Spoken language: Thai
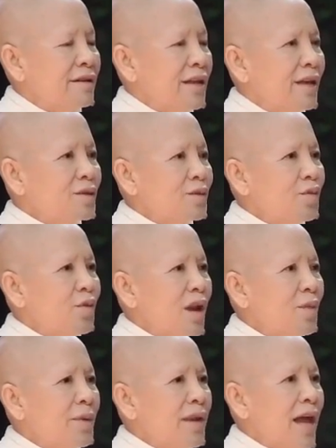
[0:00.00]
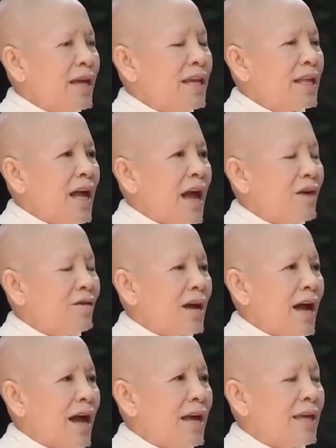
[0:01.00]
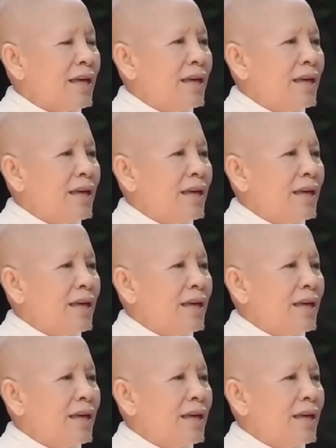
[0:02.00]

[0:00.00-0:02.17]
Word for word: แล้วสมมติว่าเราไปนั่งกินข้าวกับใคร